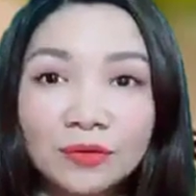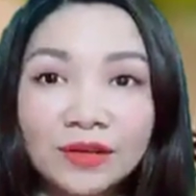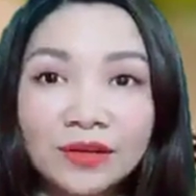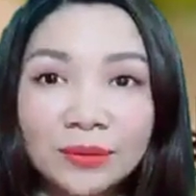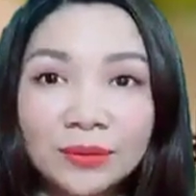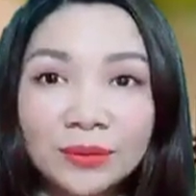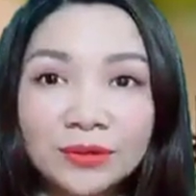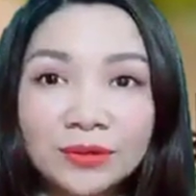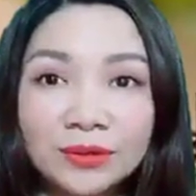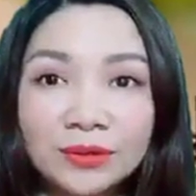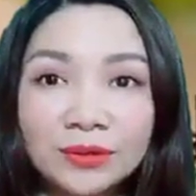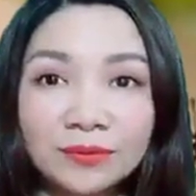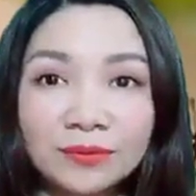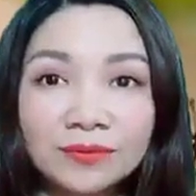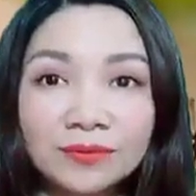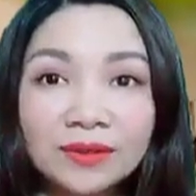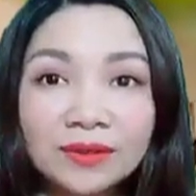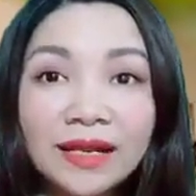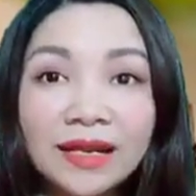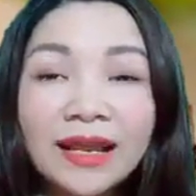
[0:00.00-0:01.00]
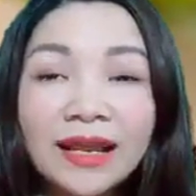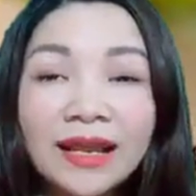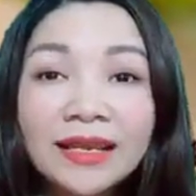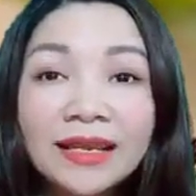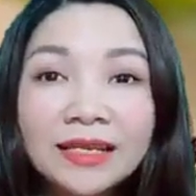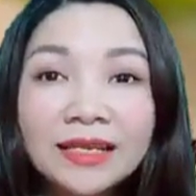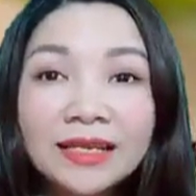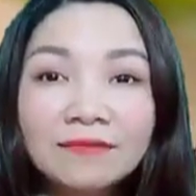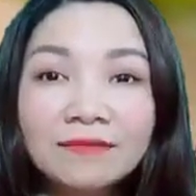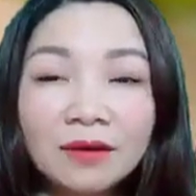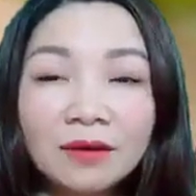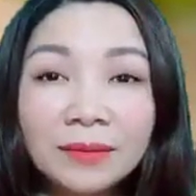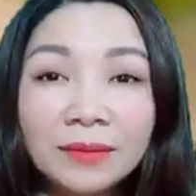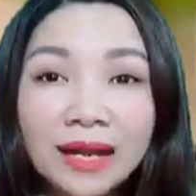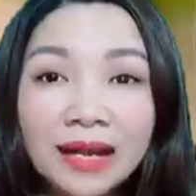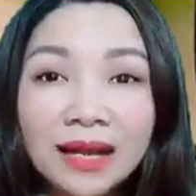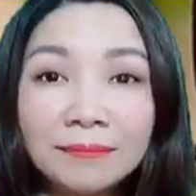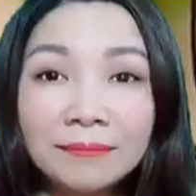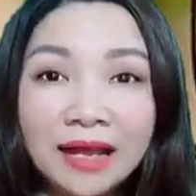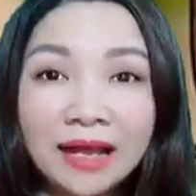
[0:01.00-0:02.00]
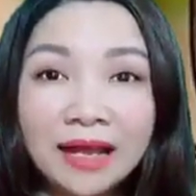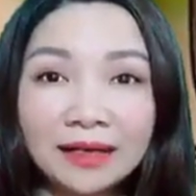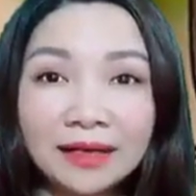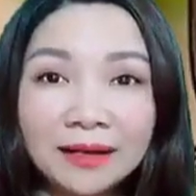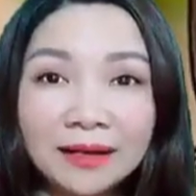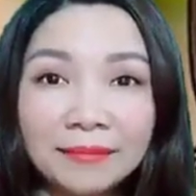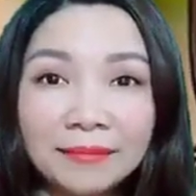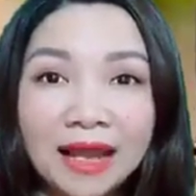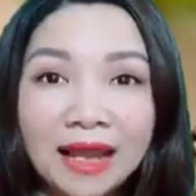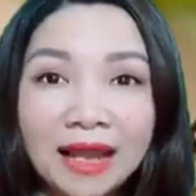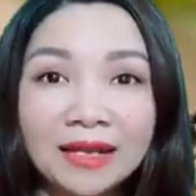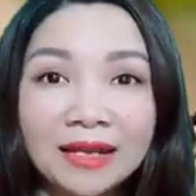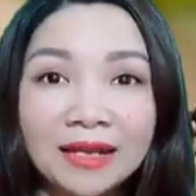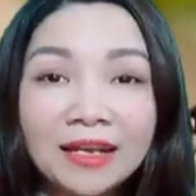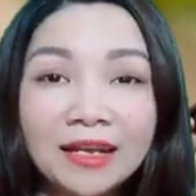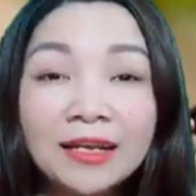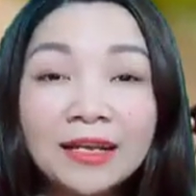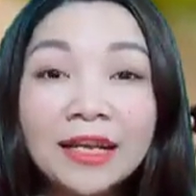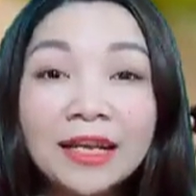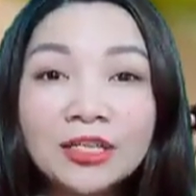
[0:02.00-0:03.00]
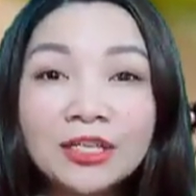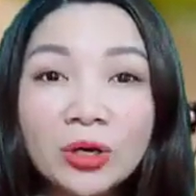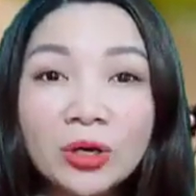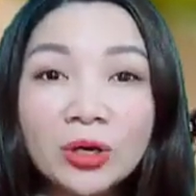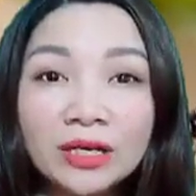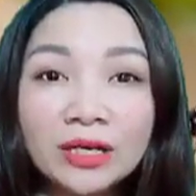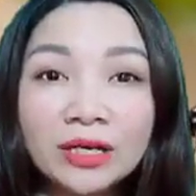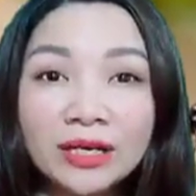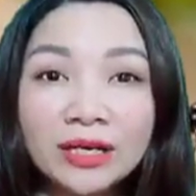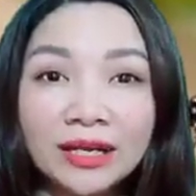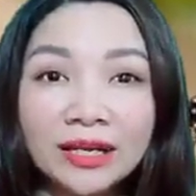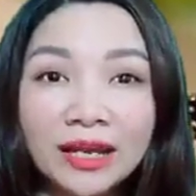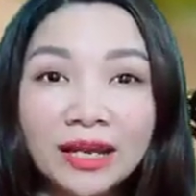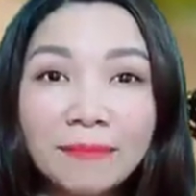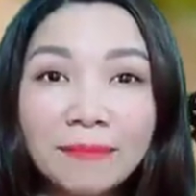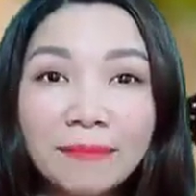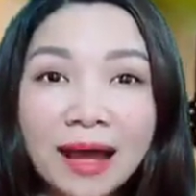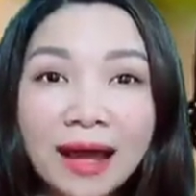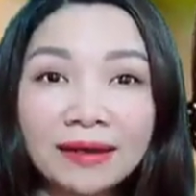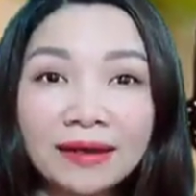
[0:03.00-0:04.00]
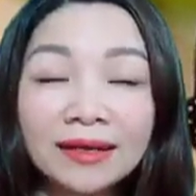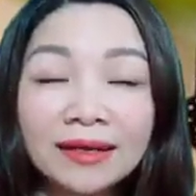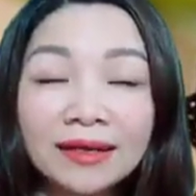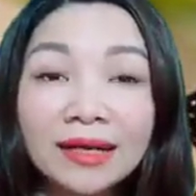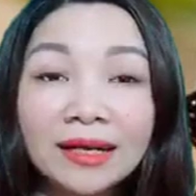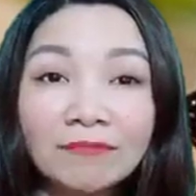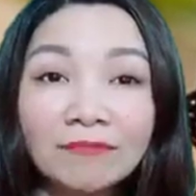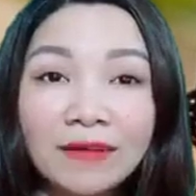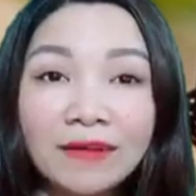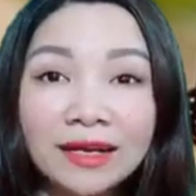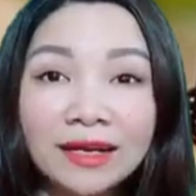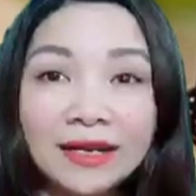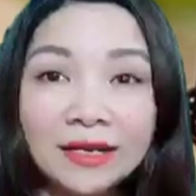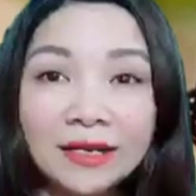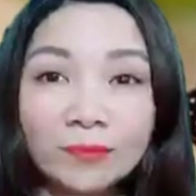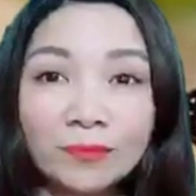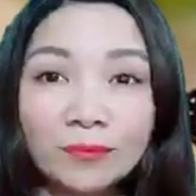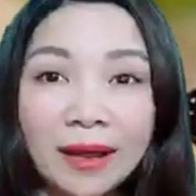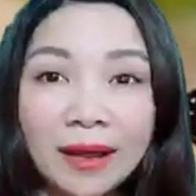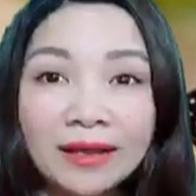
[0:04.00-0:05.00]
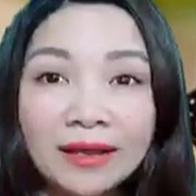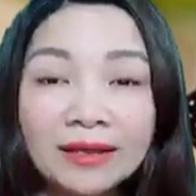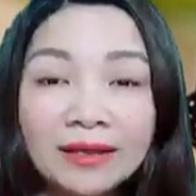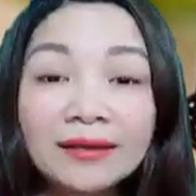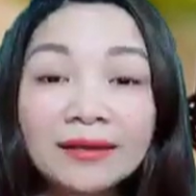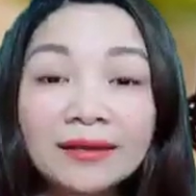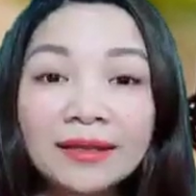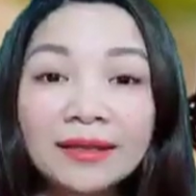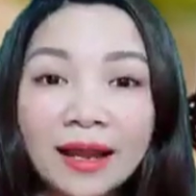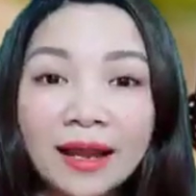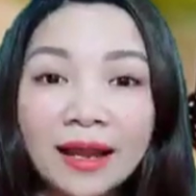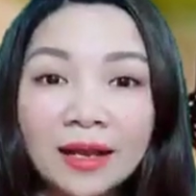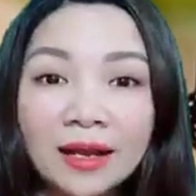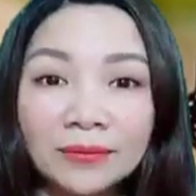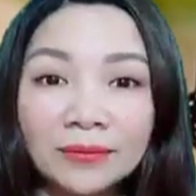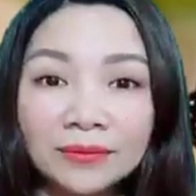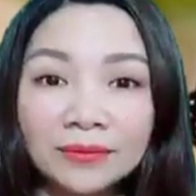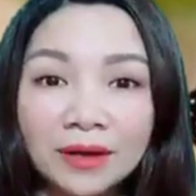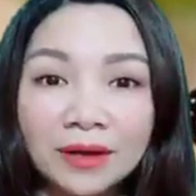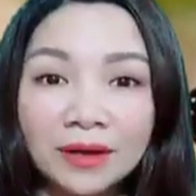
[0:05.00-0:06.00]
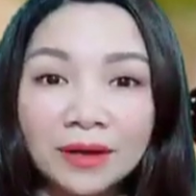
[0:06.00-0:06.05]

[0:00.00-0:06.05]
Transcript: quý vị nội dung Nhìn vào 15 đặc điểm này để chọn người kết bạn gặp vạn điều may, tài lộc